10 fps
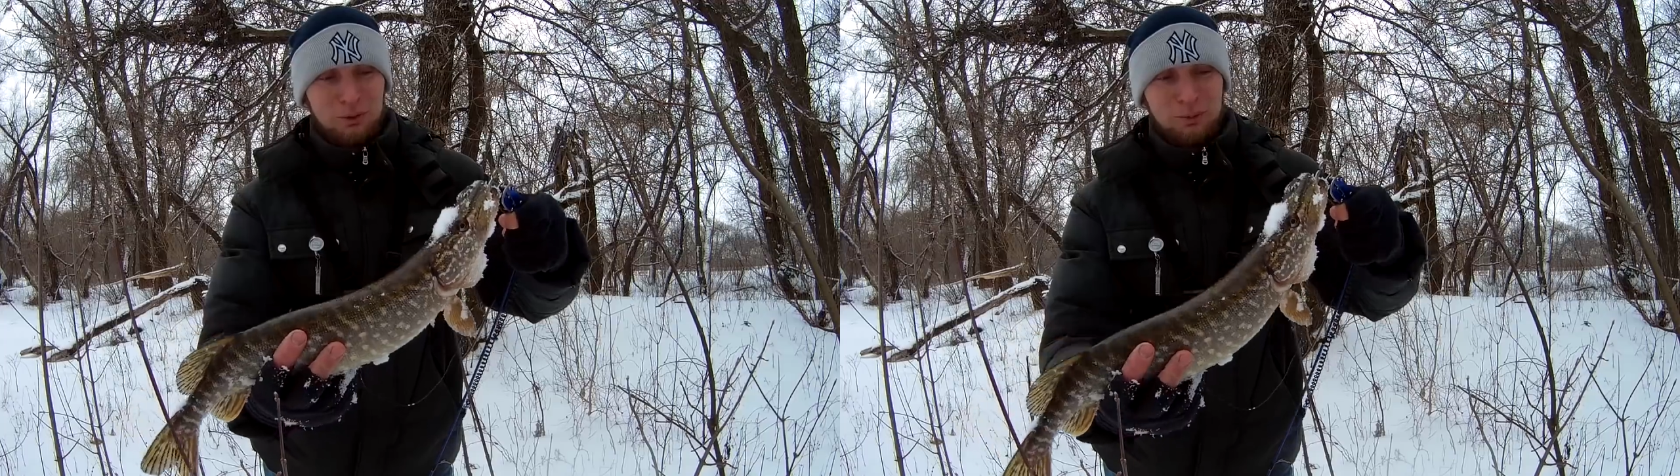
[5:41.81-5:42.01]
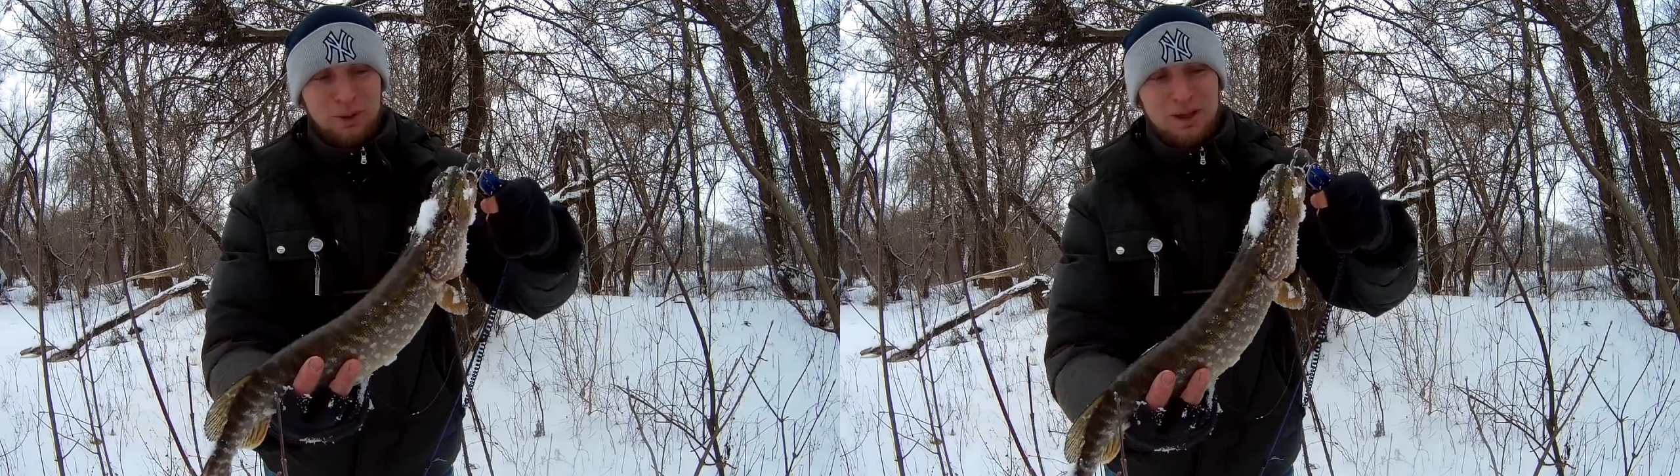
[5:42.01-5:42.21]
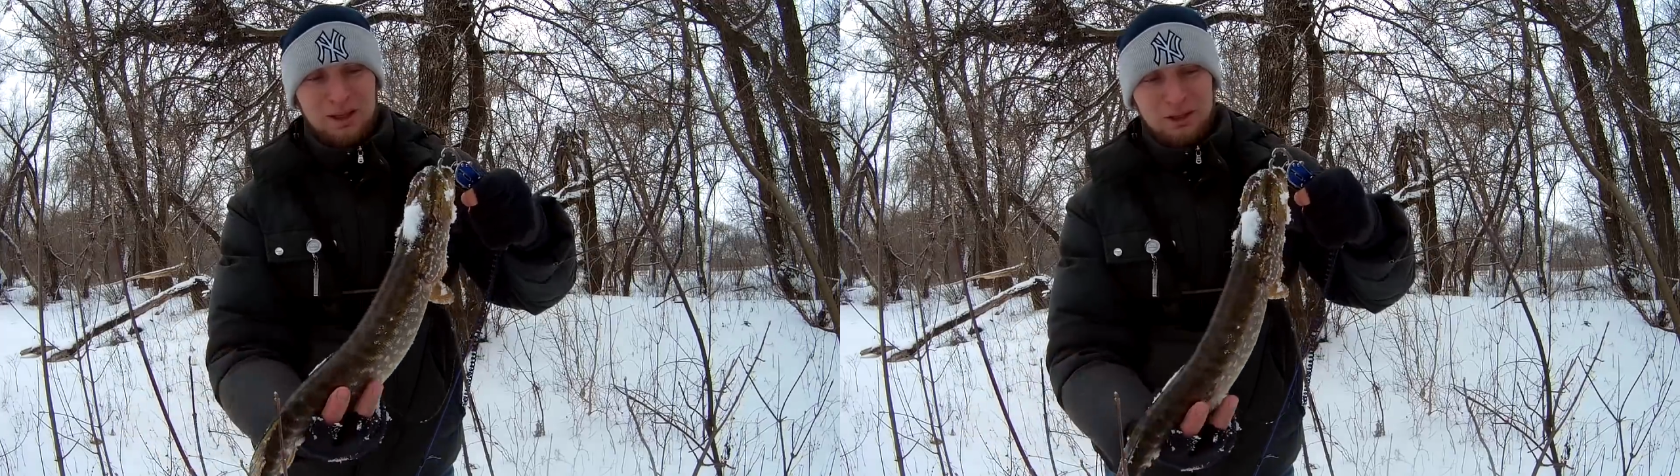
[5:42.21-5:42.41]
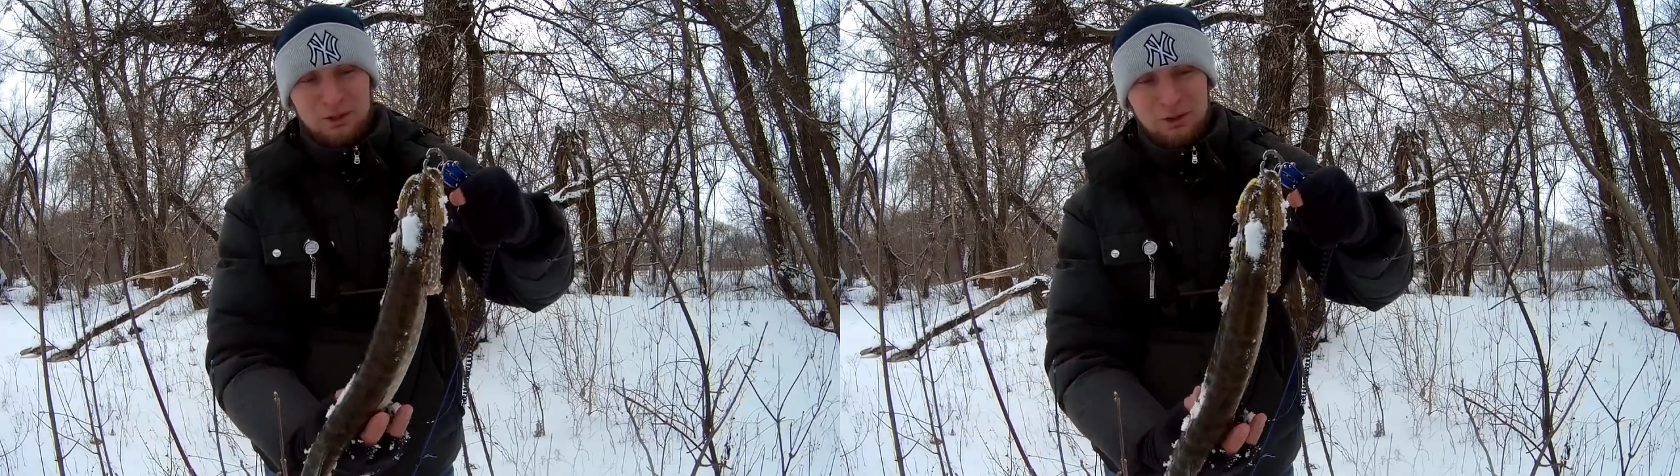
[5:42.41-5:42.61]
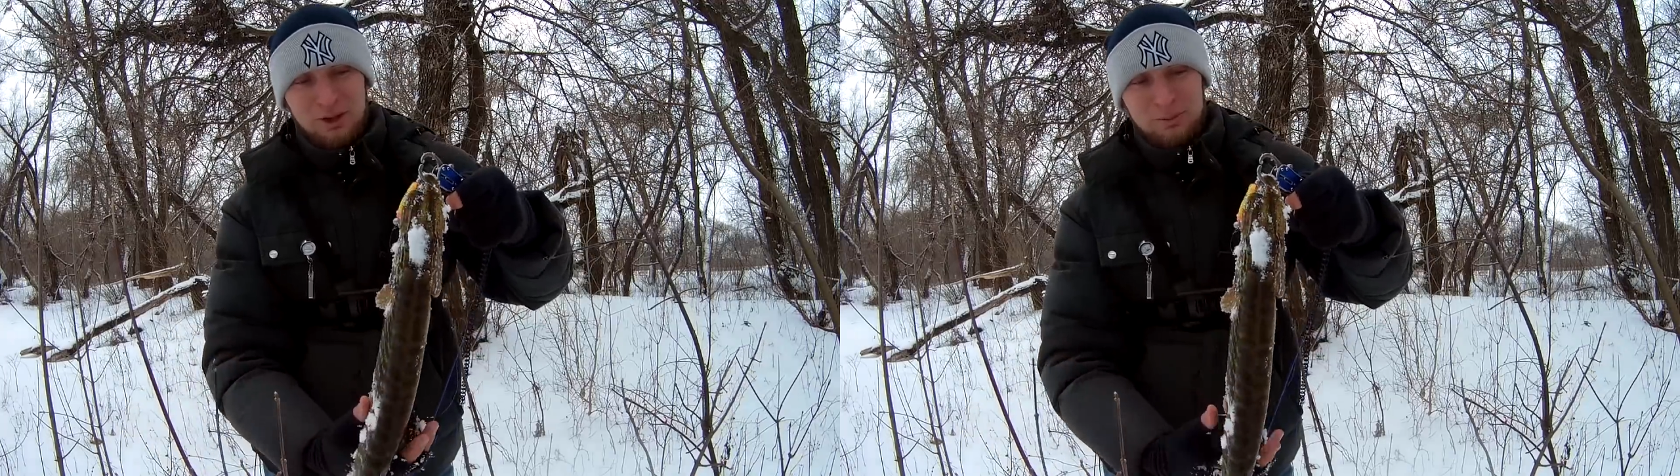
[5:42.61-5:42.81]
Ну, понятно,
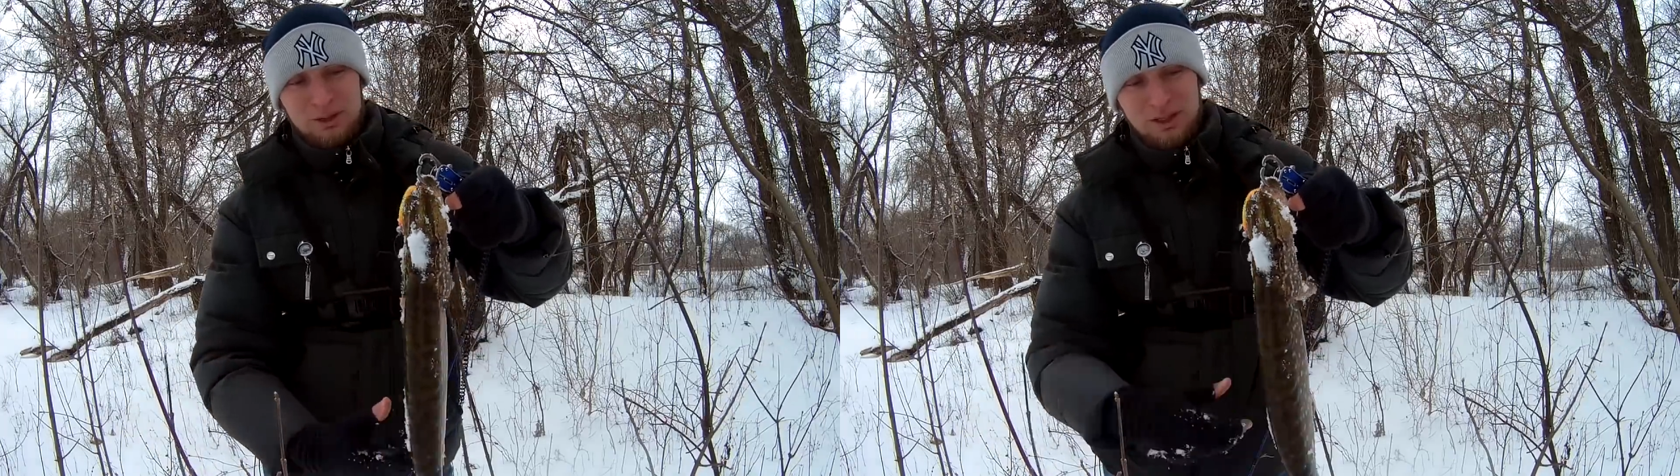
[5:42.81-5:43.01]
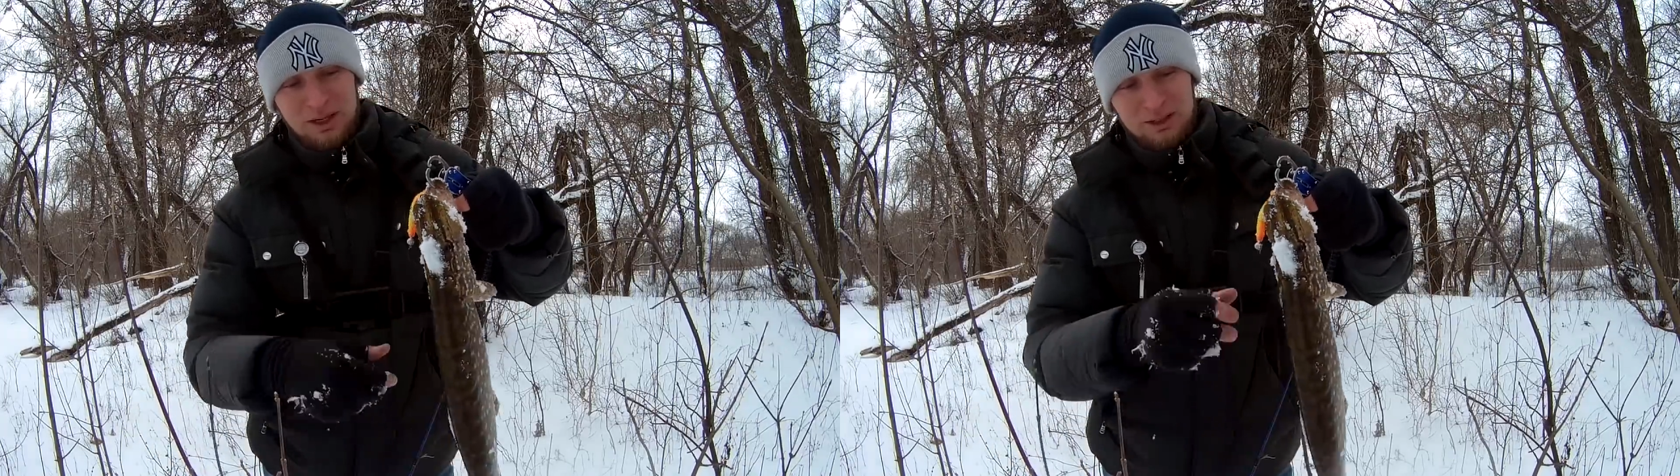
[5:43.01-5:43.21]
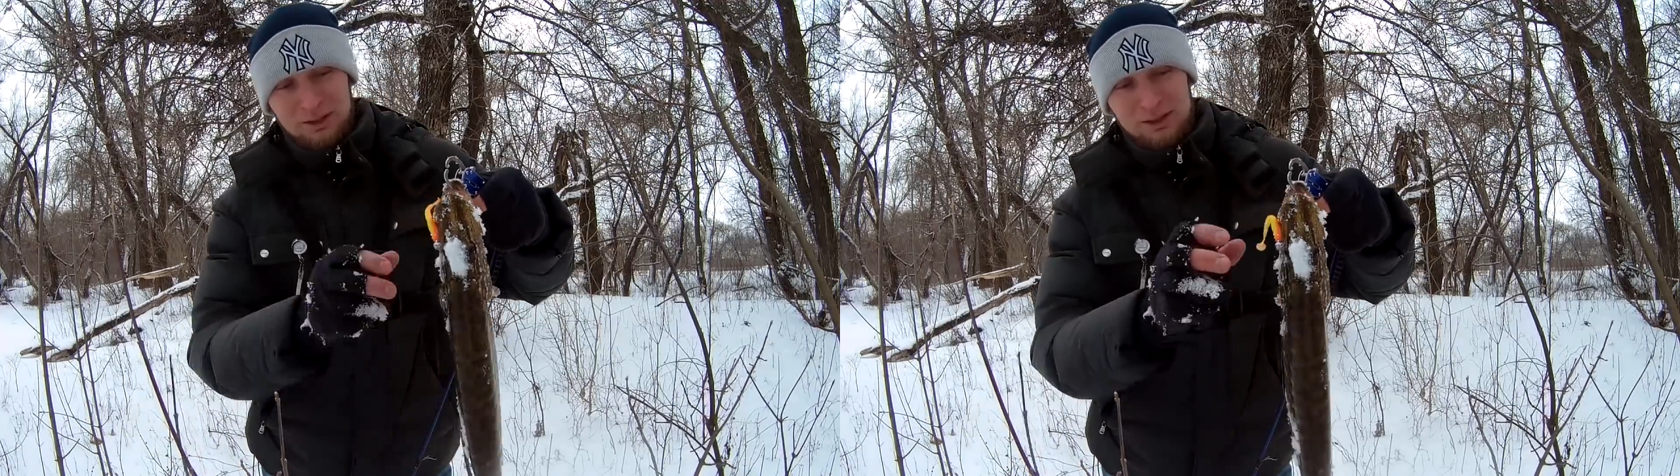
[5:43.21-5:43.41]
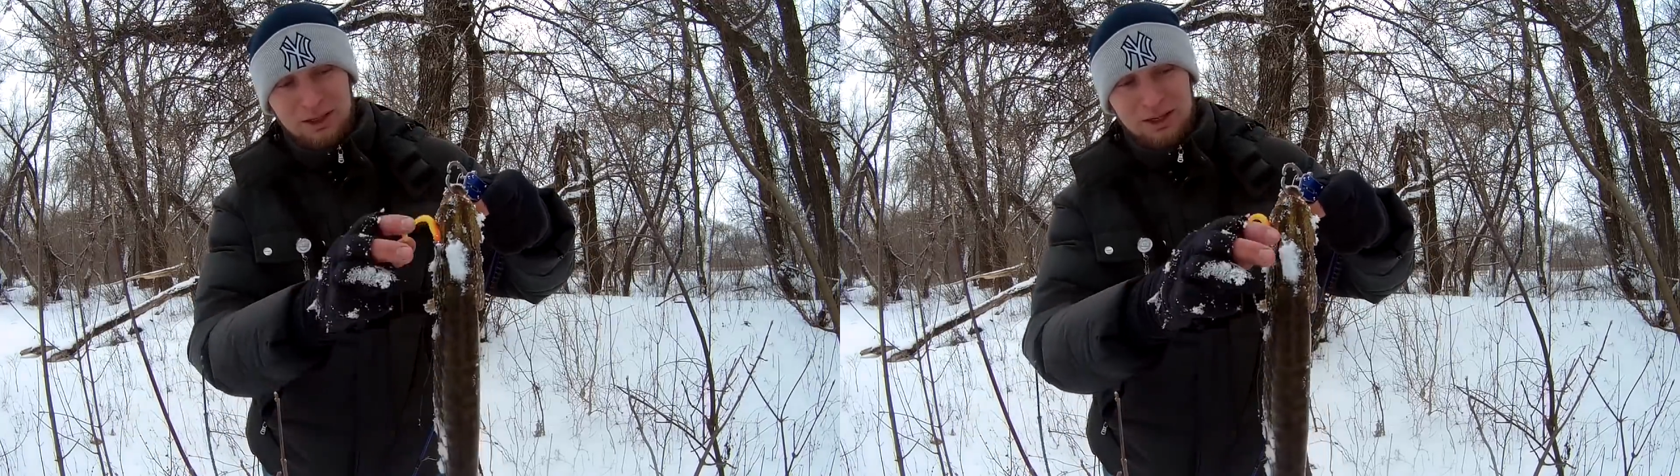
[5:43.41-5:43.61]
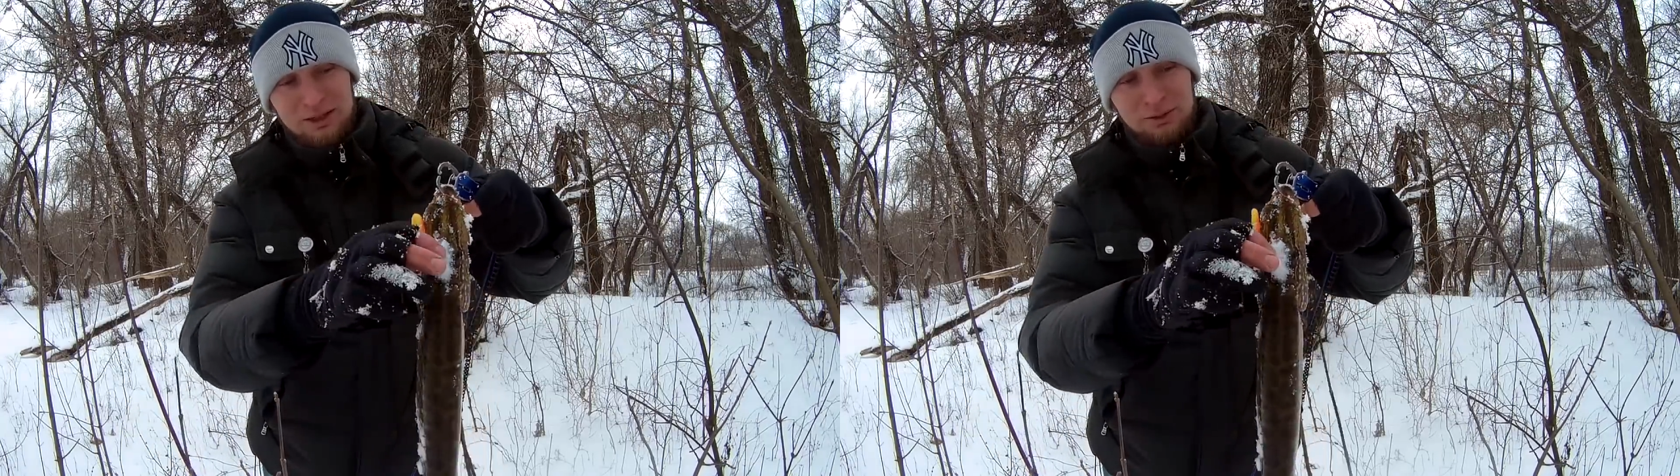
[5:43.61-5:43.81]
что она бы срезала,
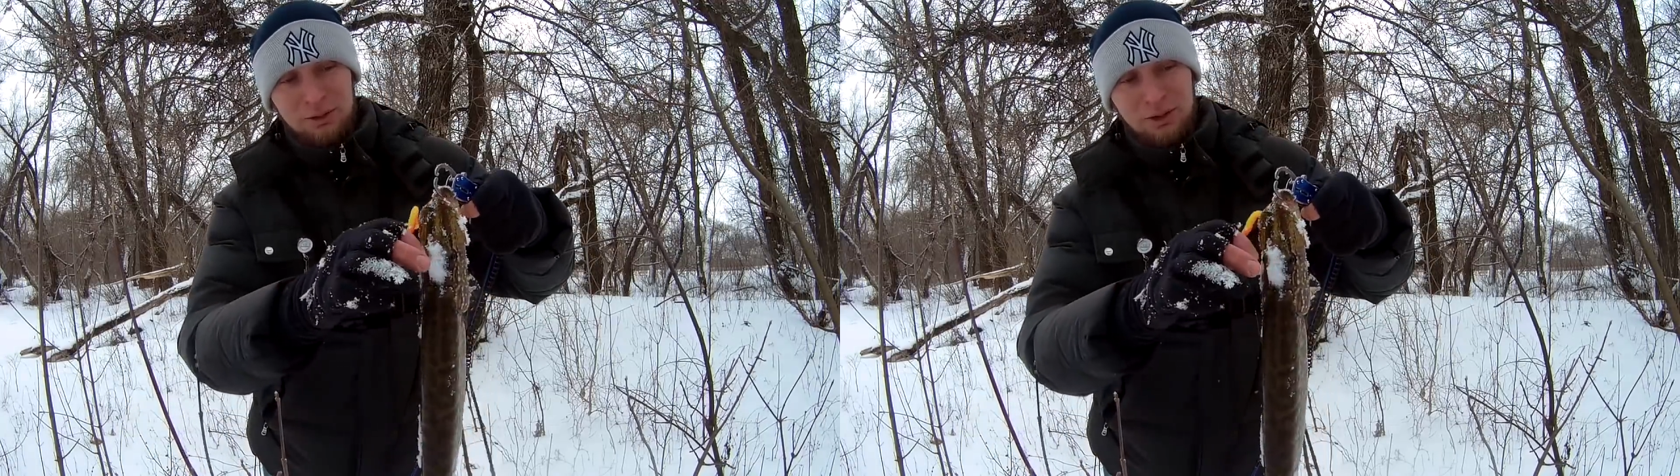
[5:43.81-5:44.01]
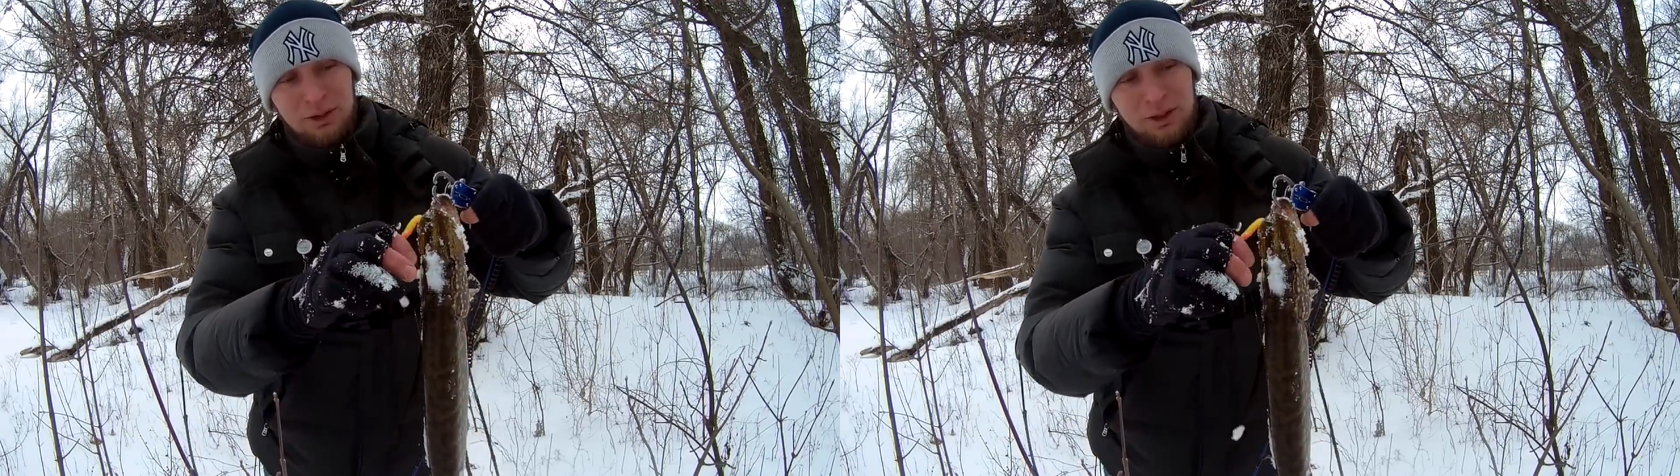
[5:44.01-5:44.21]
скорее всего.